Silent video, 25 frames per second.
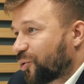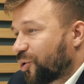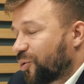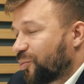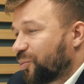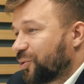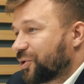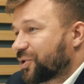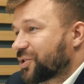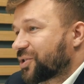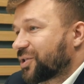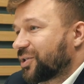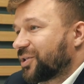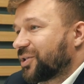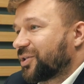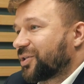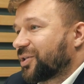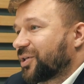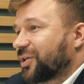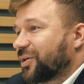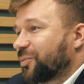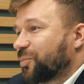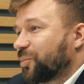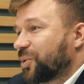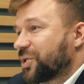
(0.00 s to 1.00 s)
комплекса,
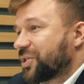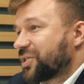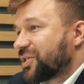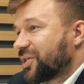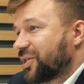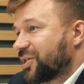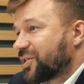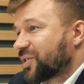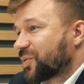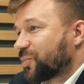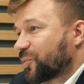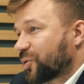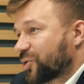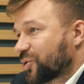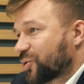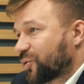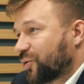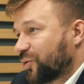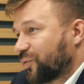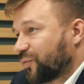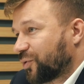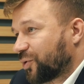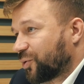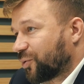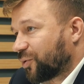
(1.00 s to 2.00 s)
это бассейн с
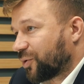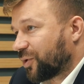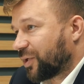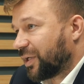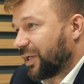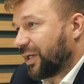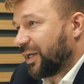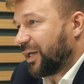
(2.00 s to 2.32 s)
морской водой.